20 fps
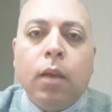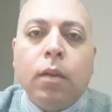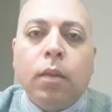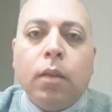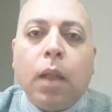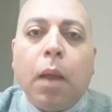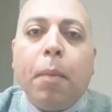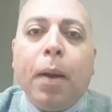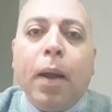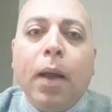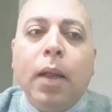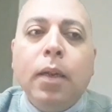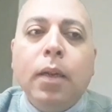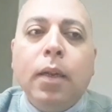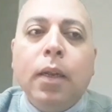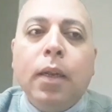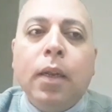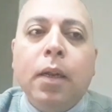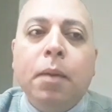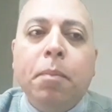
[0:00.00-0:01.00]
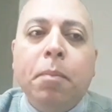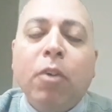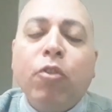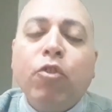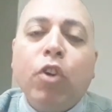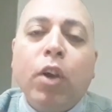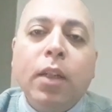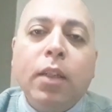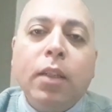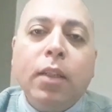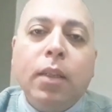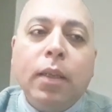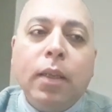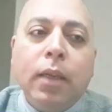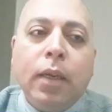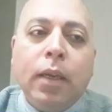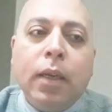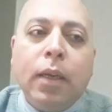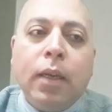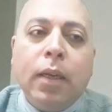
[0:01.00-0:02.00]
طبعا المشهد
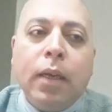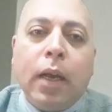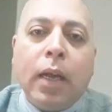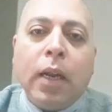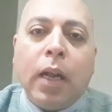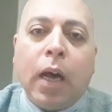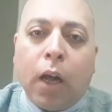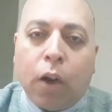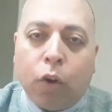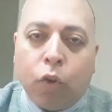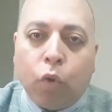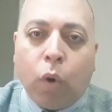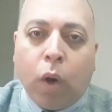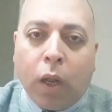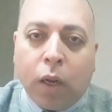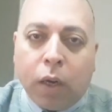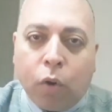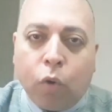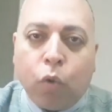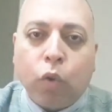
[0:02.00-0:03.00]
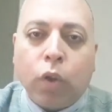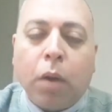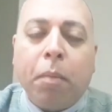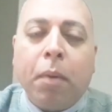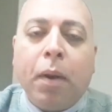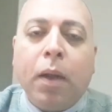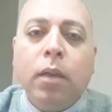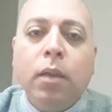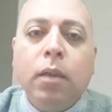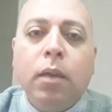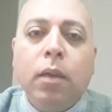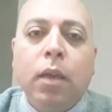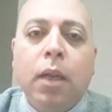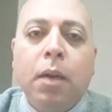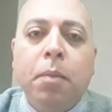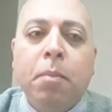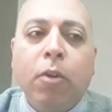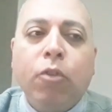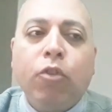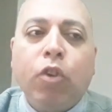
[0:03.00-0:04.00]
آه، انا هعرضه لحضراتكم طبعا
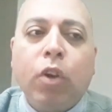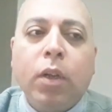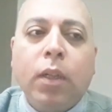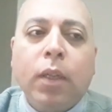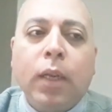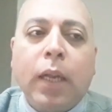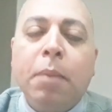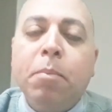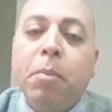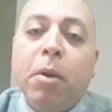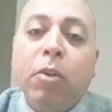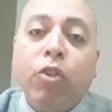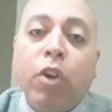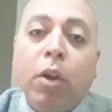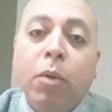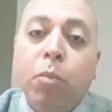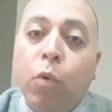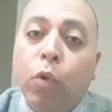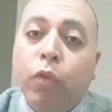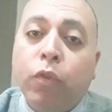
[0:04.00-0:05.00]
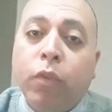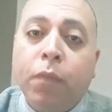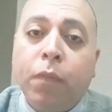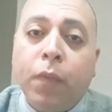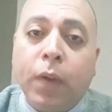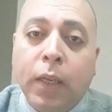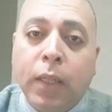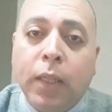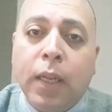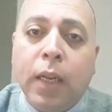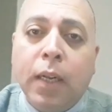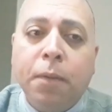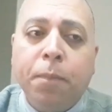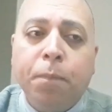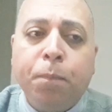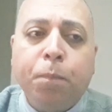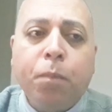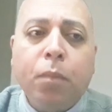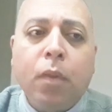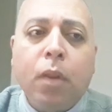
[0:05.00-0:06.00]
المشهد كان مشهد مؤسف جدا
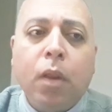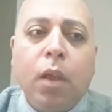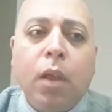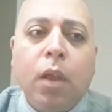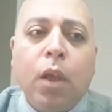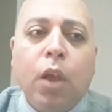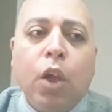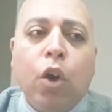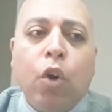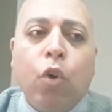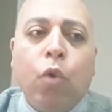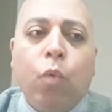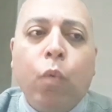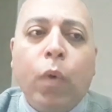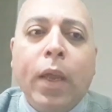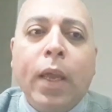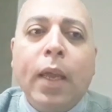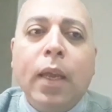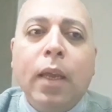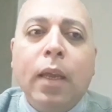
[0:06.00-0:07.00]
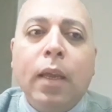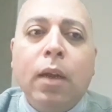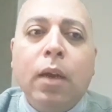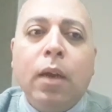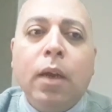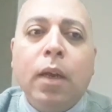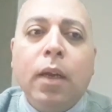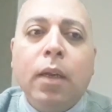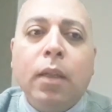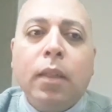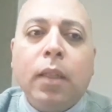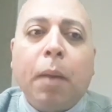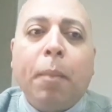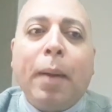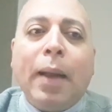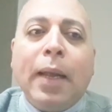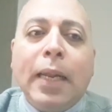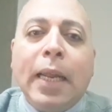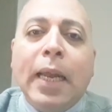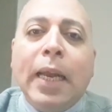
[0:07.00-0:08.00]

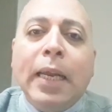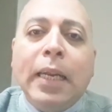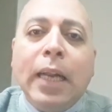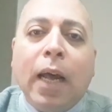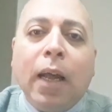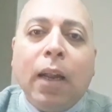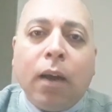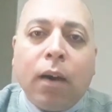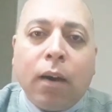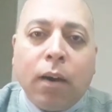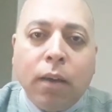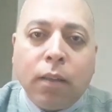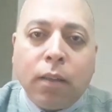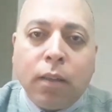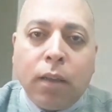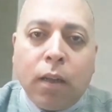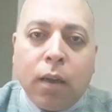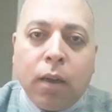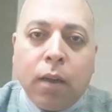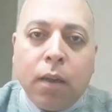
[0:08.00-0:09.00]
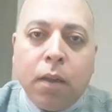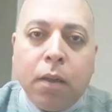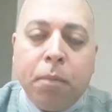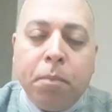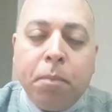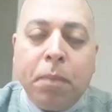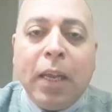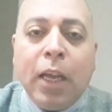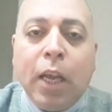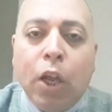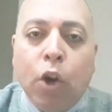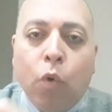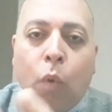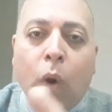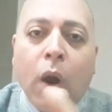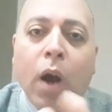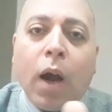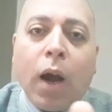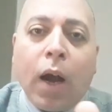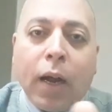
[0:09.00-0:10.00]
وطبعا احنا علاقتنا
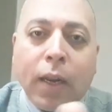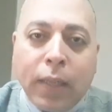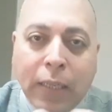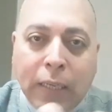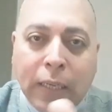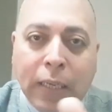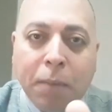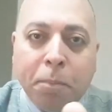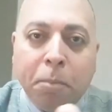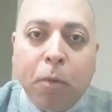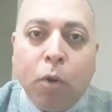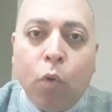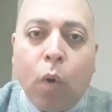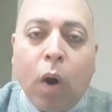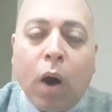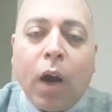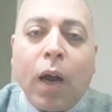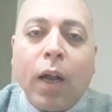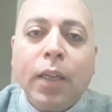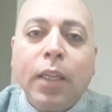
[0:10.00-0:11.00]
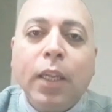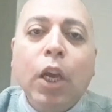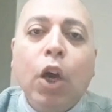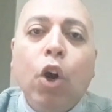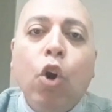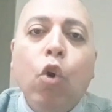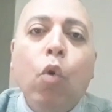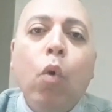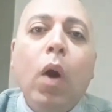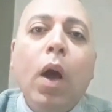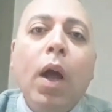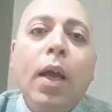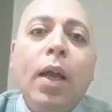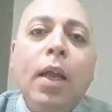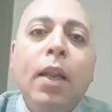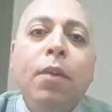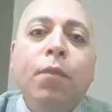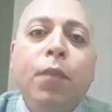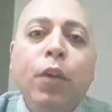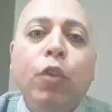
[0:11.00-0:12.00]
بالواقعة دي بالواقعة دي هو
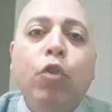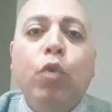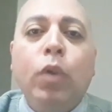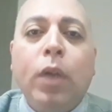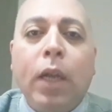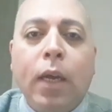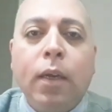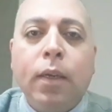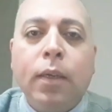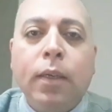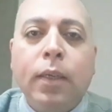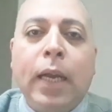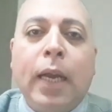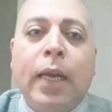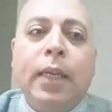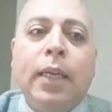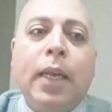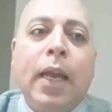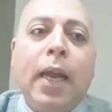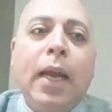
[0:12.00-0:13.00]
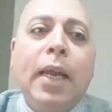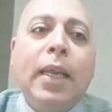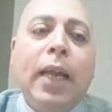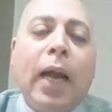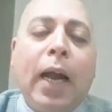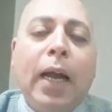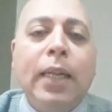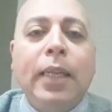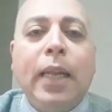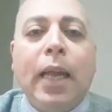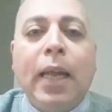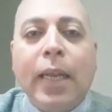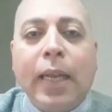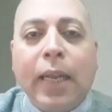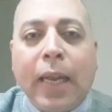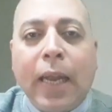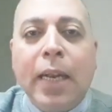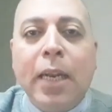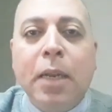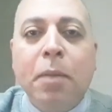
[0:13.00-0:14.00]
الفيديو ده يعني أي حد
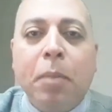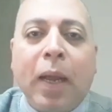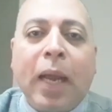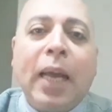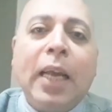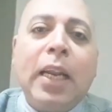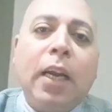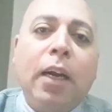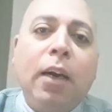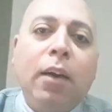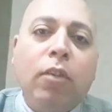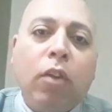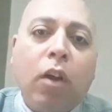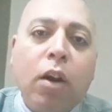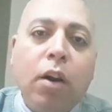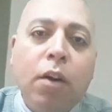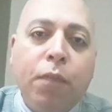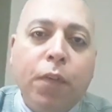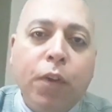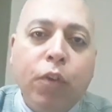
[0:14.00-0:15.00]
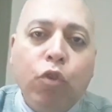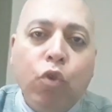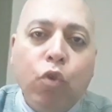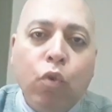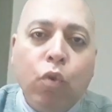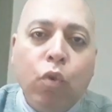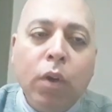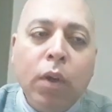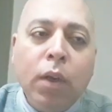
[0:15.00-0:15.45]
هيتكلم خارج إطار الفيديو